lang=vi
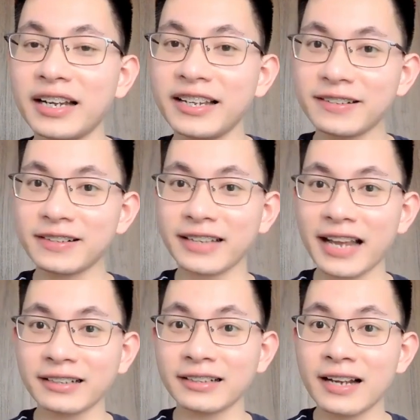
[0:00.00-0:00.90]
đi chơi
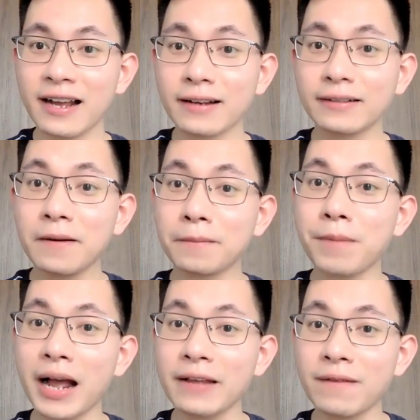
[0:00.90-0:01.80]
tết được
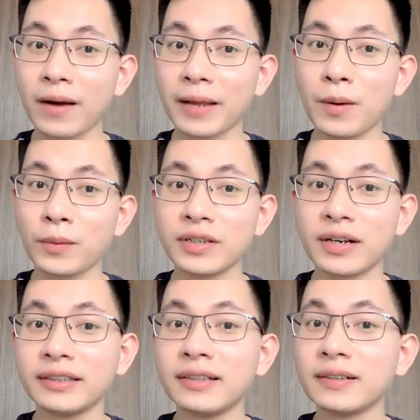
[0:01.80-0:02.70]
bay vào cái bầu
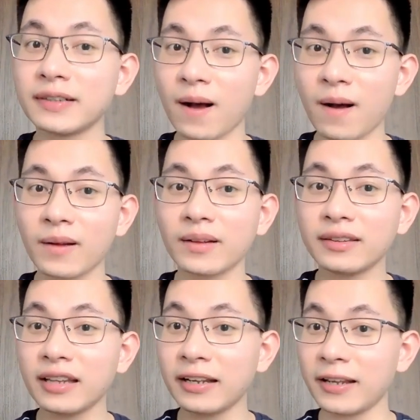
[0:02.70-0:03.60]
trời tự do
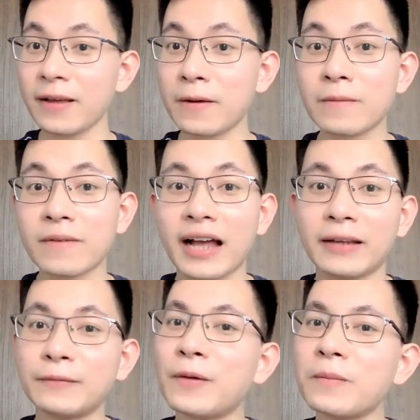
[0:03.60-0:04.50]
tình yêu và hạnh
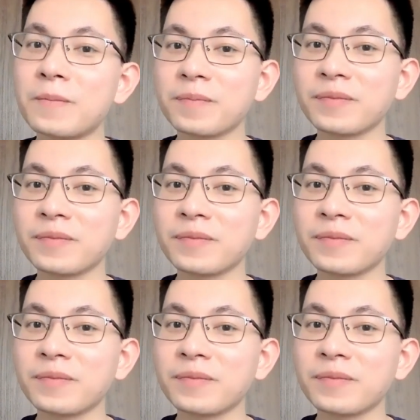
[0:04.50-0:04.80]
phúc